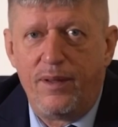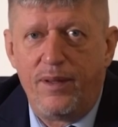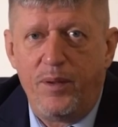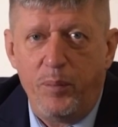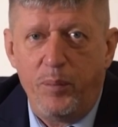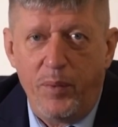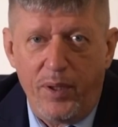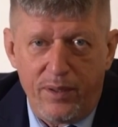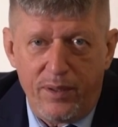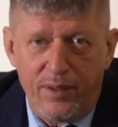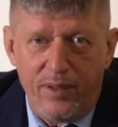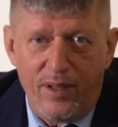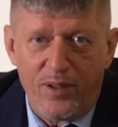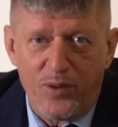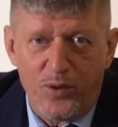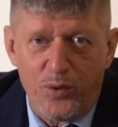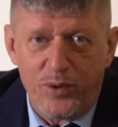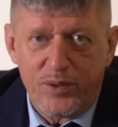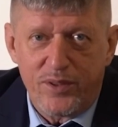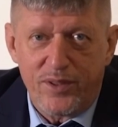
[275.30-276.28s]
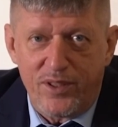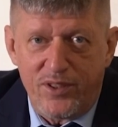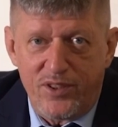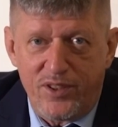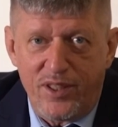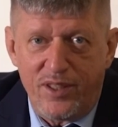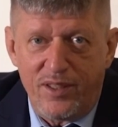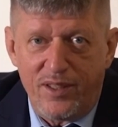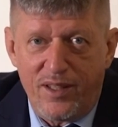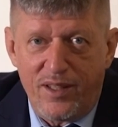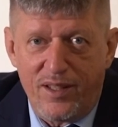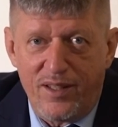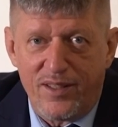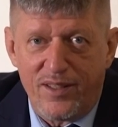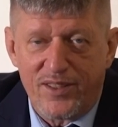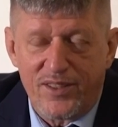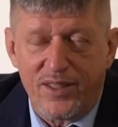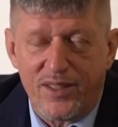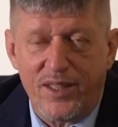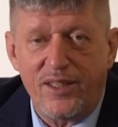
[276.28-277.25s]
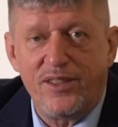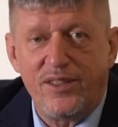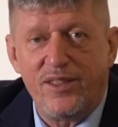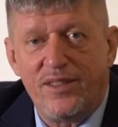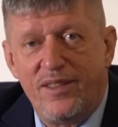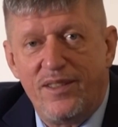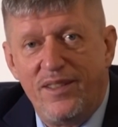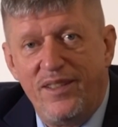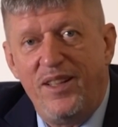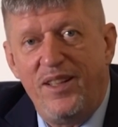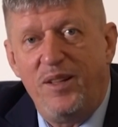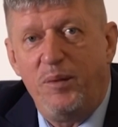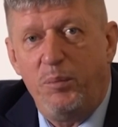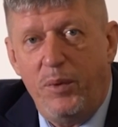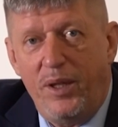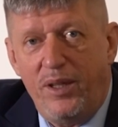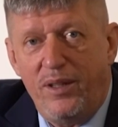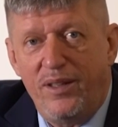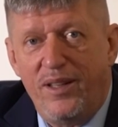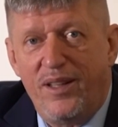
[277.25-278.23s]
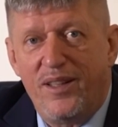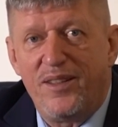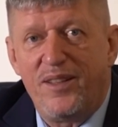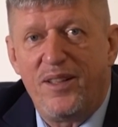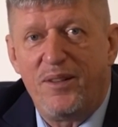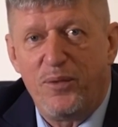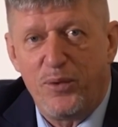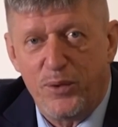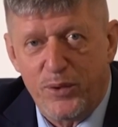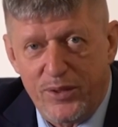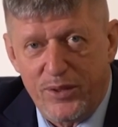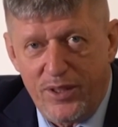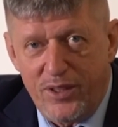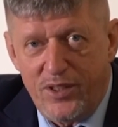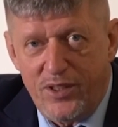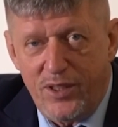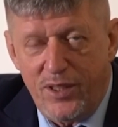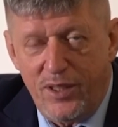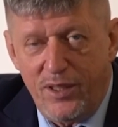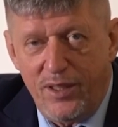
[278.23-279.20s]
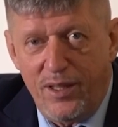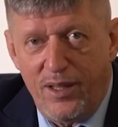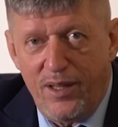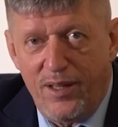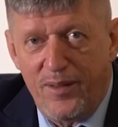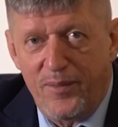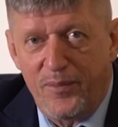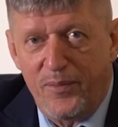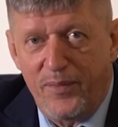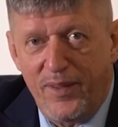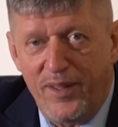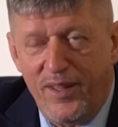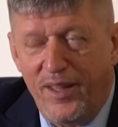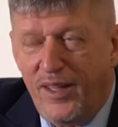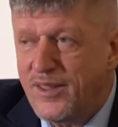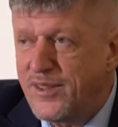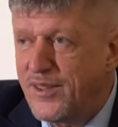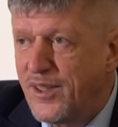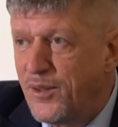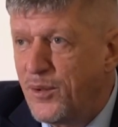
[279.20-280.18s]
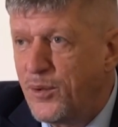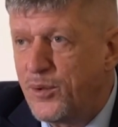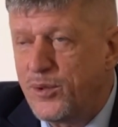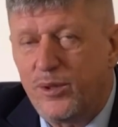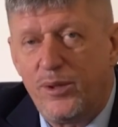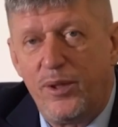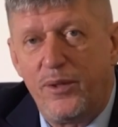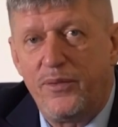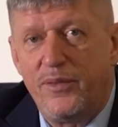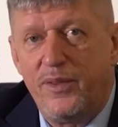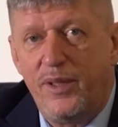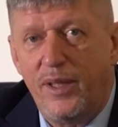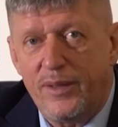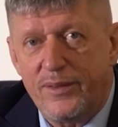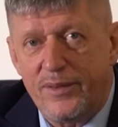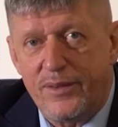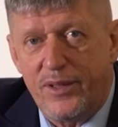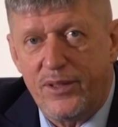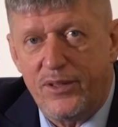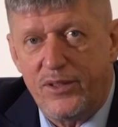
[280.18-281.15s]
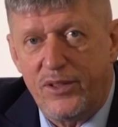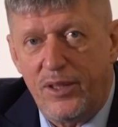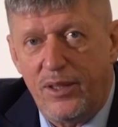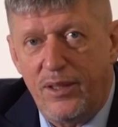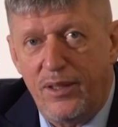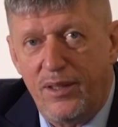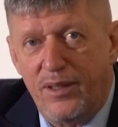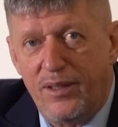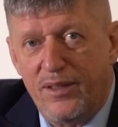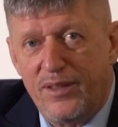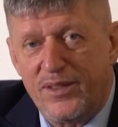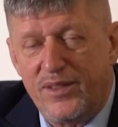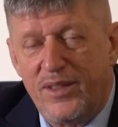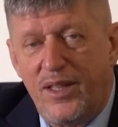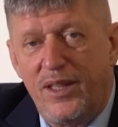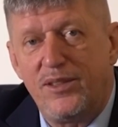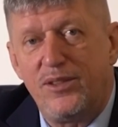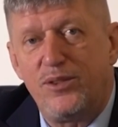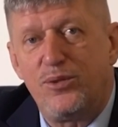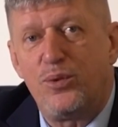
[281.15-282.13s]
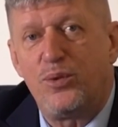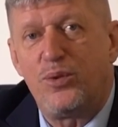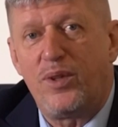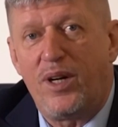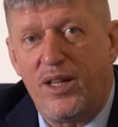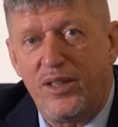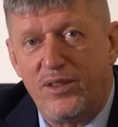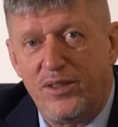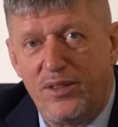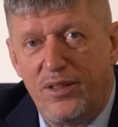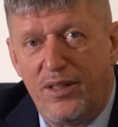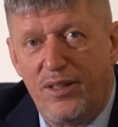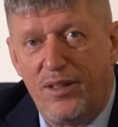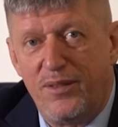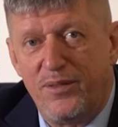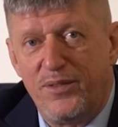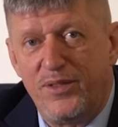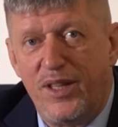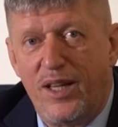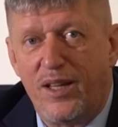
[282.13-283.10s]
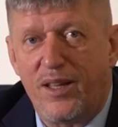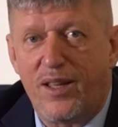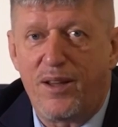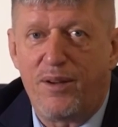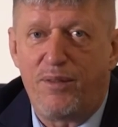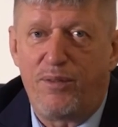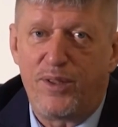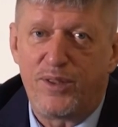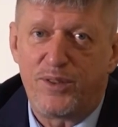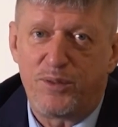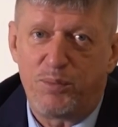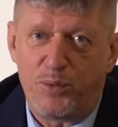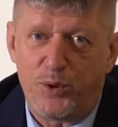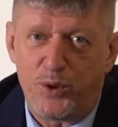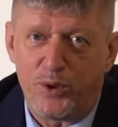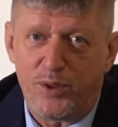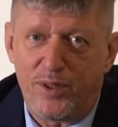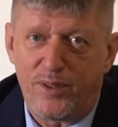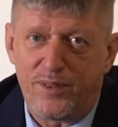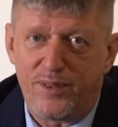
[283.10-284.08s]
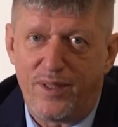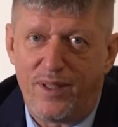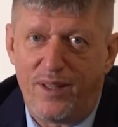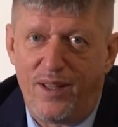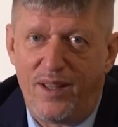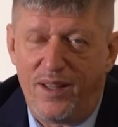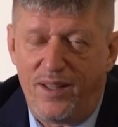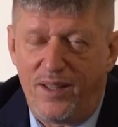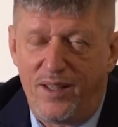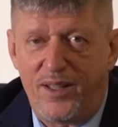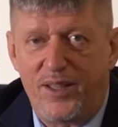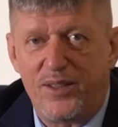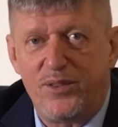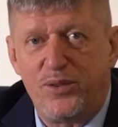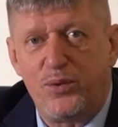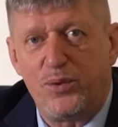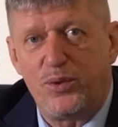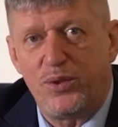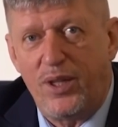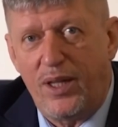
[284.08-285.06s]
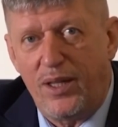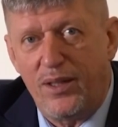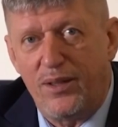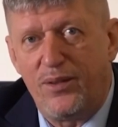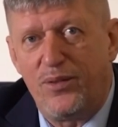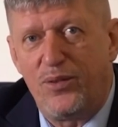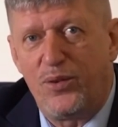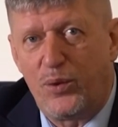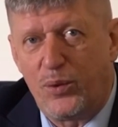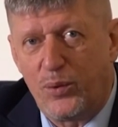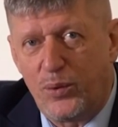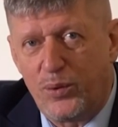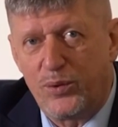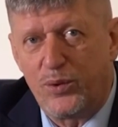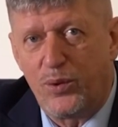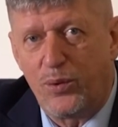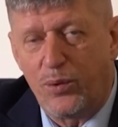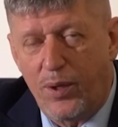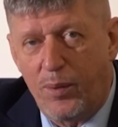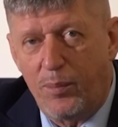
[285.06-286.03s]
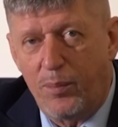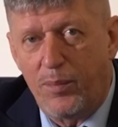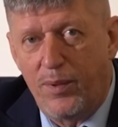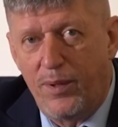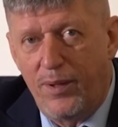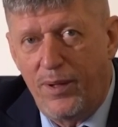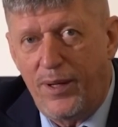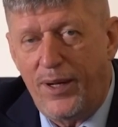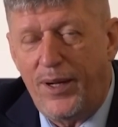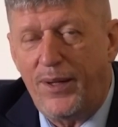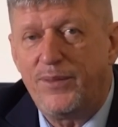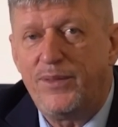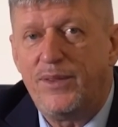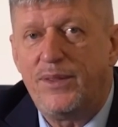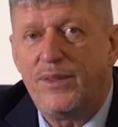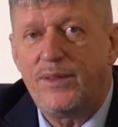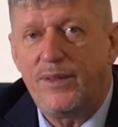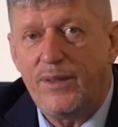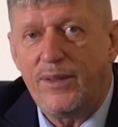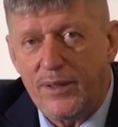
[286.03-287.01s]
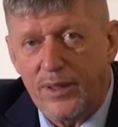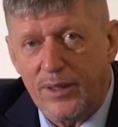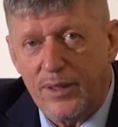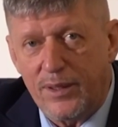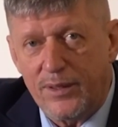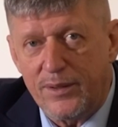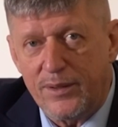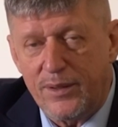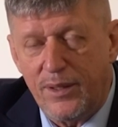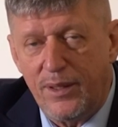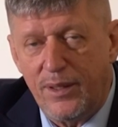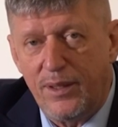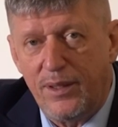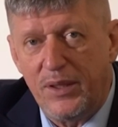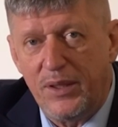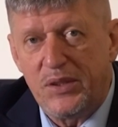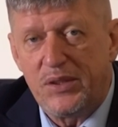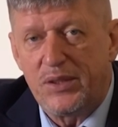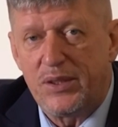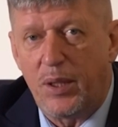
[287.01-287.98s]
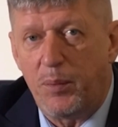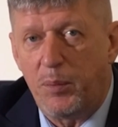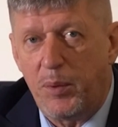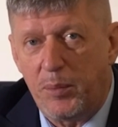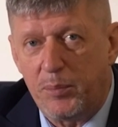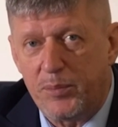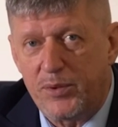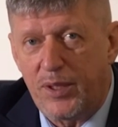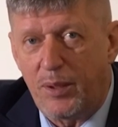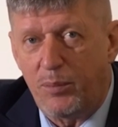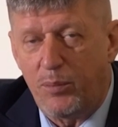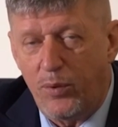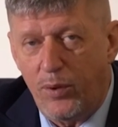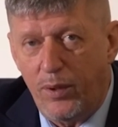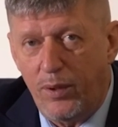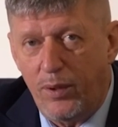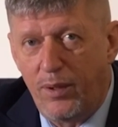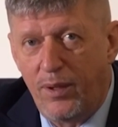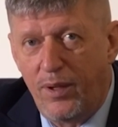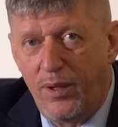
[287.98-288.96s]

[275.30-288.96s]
Иметь не одно значение, значит не иметь ни одного значения. Если у слов нет значения, значит утрачена всякая возможность рассуждать друг с другом, а в действительности и самим собой,